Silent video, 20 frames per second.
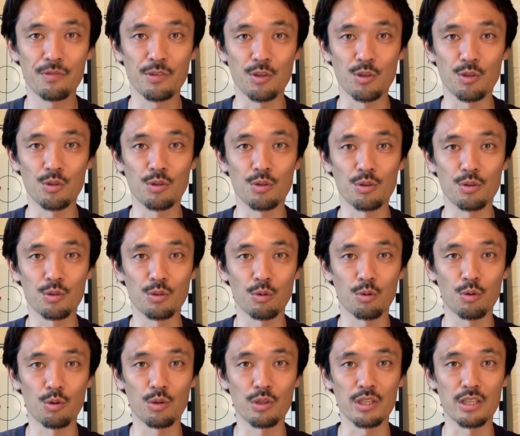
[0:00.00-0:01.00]
いう
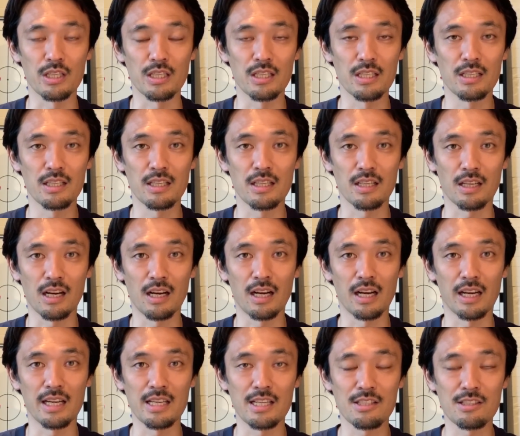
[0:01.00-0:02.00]
ところに考
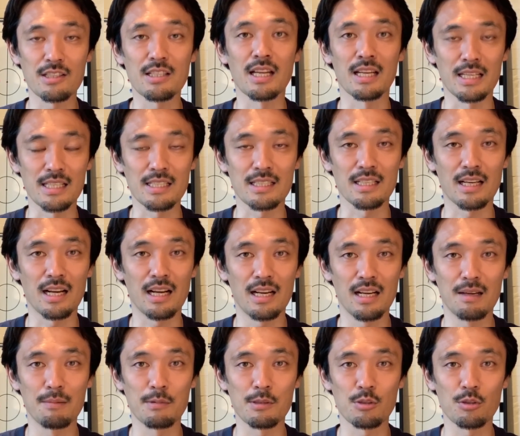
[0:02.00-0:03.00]
えが行き着いたんですが、
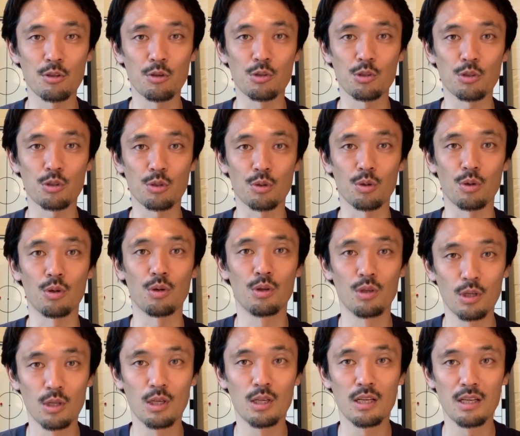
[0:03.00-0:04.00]
それをちょっと
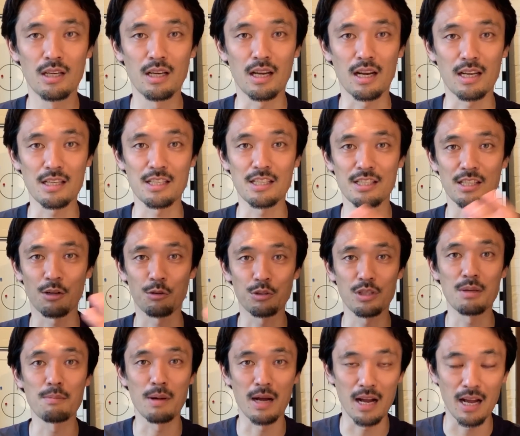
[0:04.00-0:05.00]
話したく
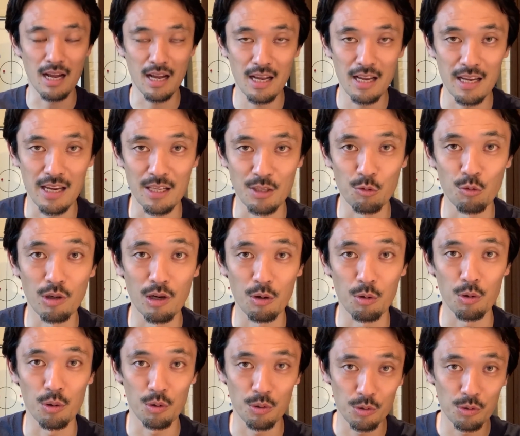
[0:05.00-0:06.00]
て今、動画
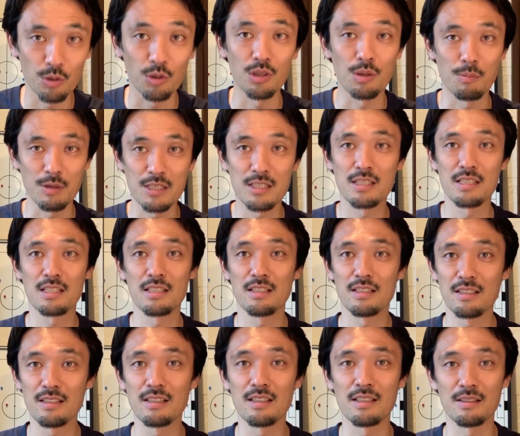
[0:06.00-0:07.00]
を撮ってます。
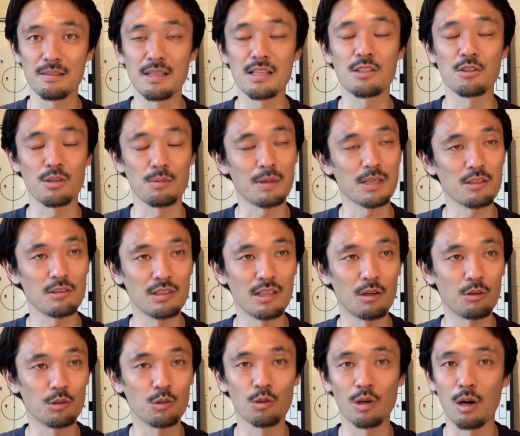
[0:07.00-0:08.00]
ですので、まあ、そんな
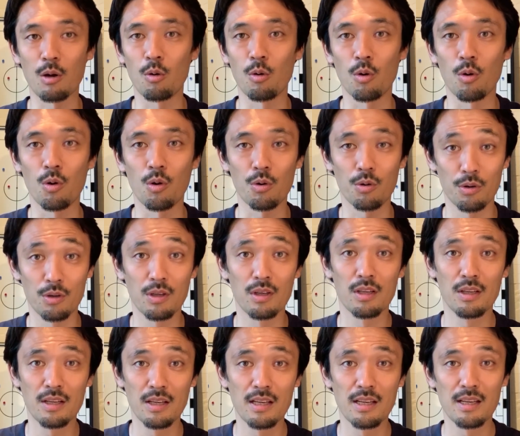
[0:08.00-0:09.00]
ことがこう、
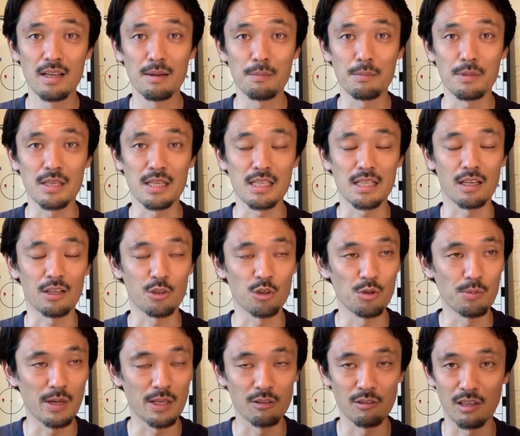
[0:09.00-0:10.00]
皆さんが
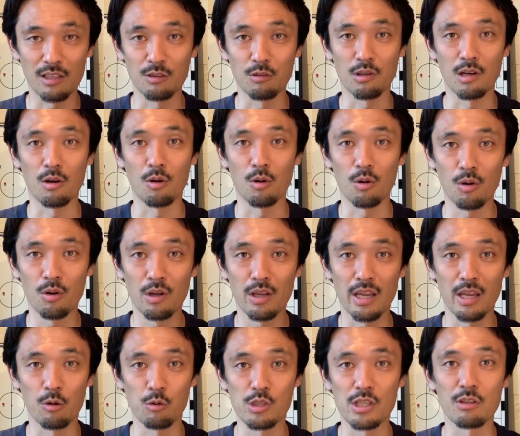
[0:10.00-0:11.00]
興味あるのかどうかを教
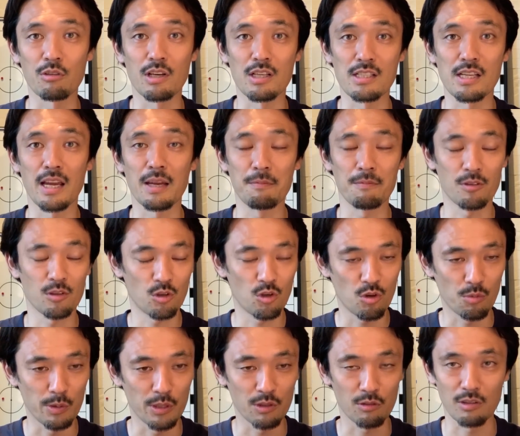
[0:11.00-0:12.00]
えてください。
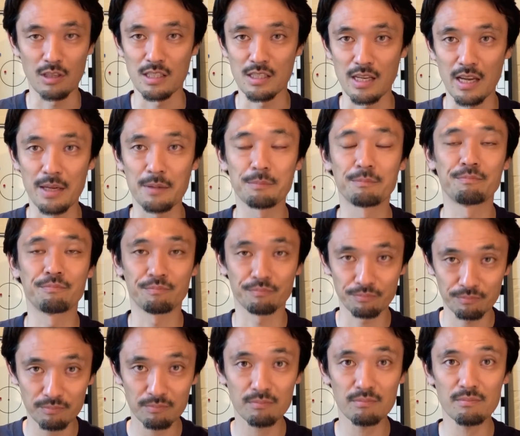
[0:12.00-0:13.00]
コメントくださ
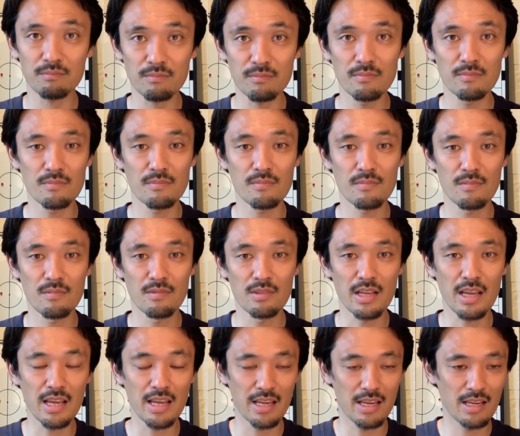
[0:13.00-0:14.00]
い。
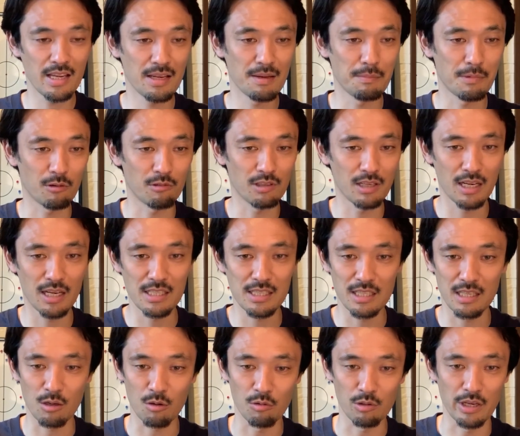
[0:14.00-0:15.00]
で、まあ、この
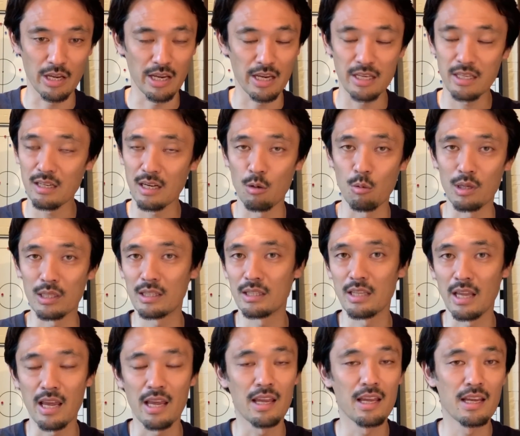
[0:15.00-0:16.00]
話がここで一回終
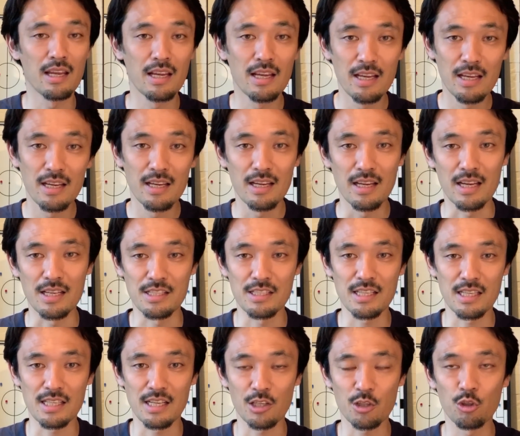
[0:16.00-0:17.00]
わって、え
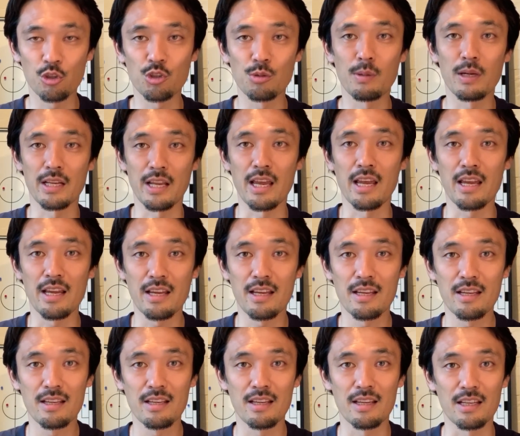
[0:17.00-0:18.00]
実は先ほどまで、
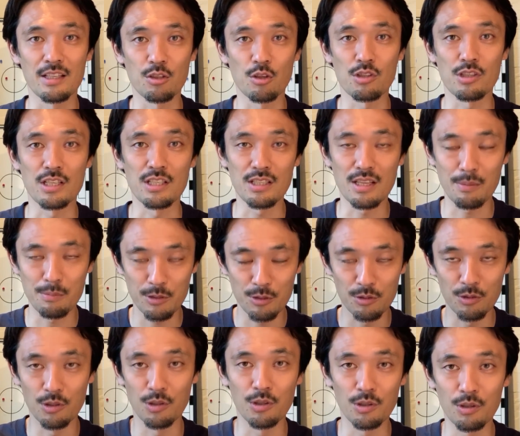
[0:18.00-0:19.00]
え一つ
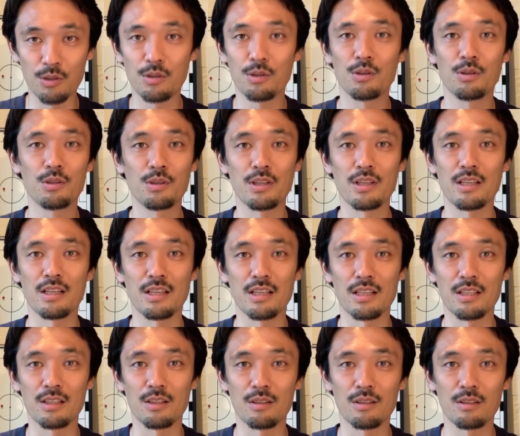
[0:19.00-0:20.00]
インタビューの、
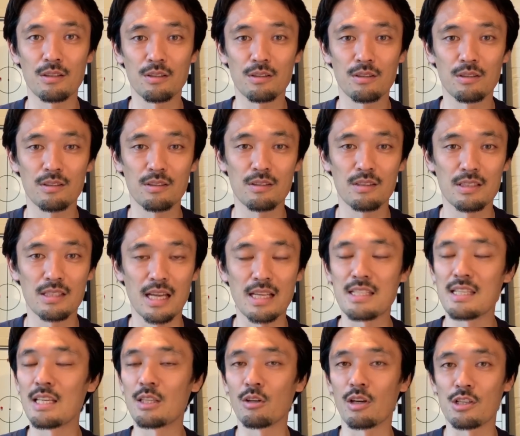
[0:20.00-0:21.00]
えー、
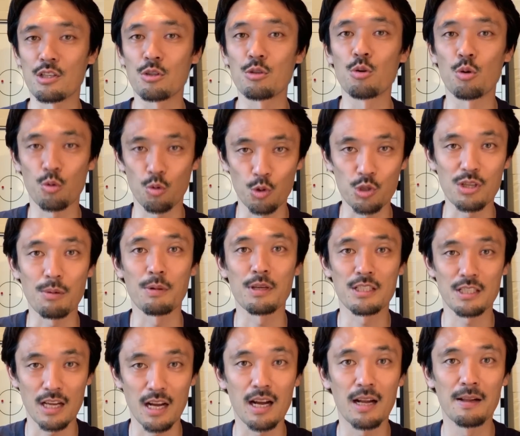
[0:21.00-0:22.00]
撮影とか収録をしてま
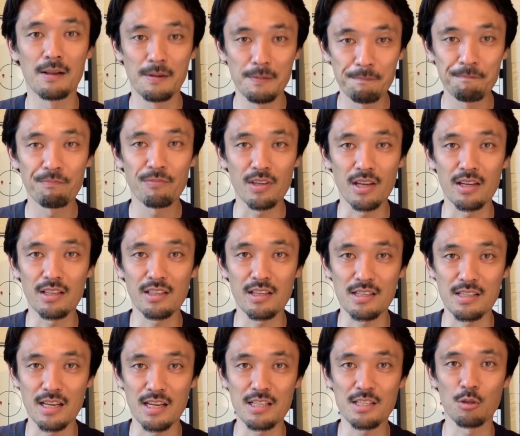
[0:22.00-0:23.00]
した。で相手
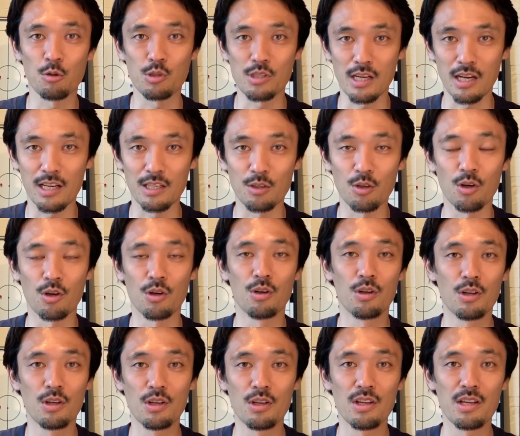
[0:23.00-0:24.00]
はセレッソ大阪の
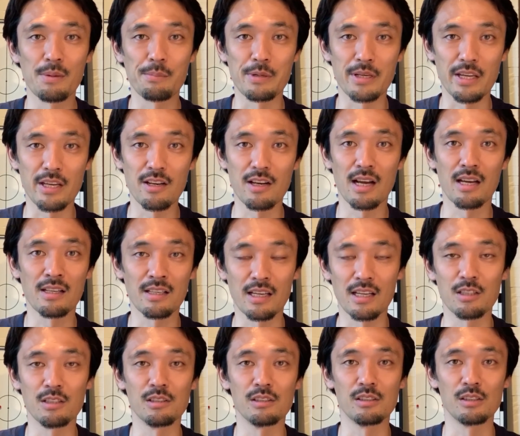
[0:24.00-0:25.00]

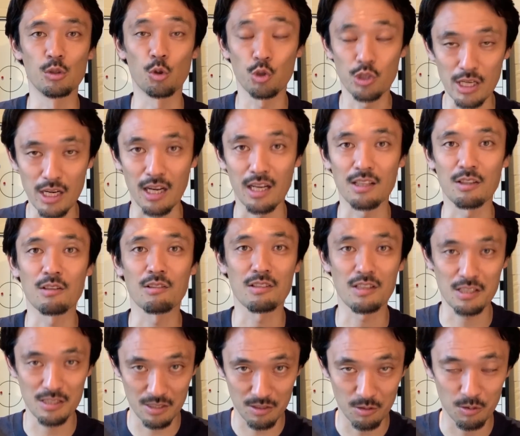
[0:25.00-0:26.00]
ミゲル・アンヘル・ロティーナ監督
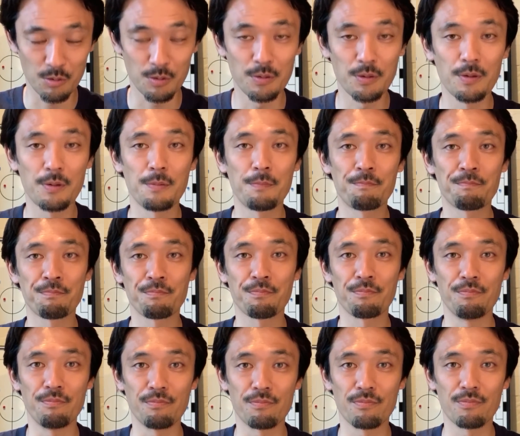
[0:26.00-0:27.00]
です
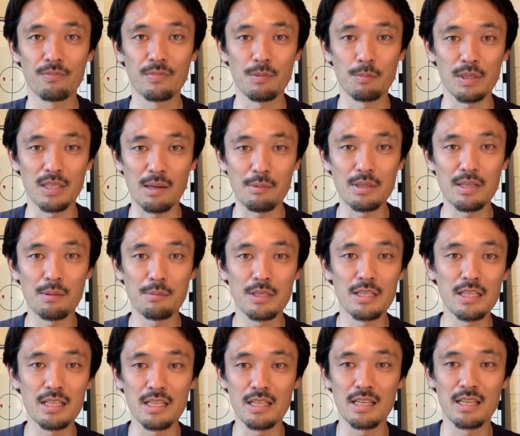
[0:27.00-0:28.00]
と。まあ、たびた
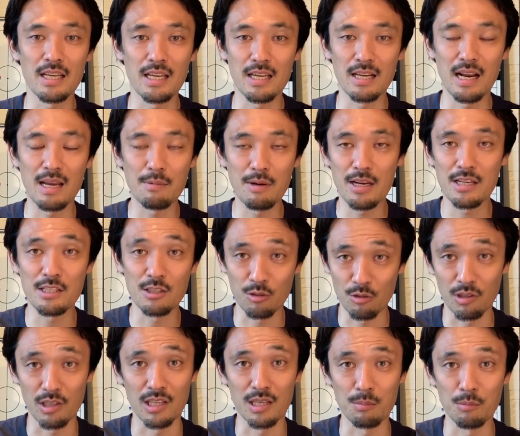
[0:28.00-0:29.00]
び、えライブ配信
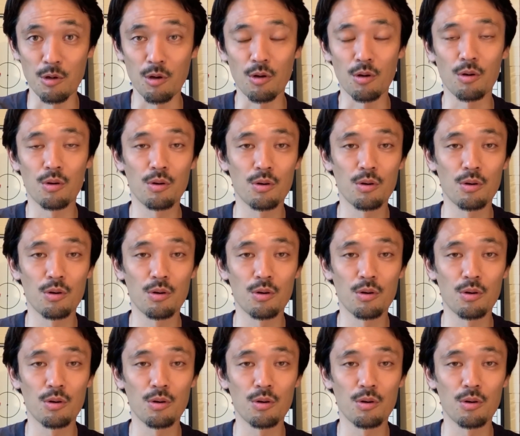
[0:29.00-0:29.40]
とかでも、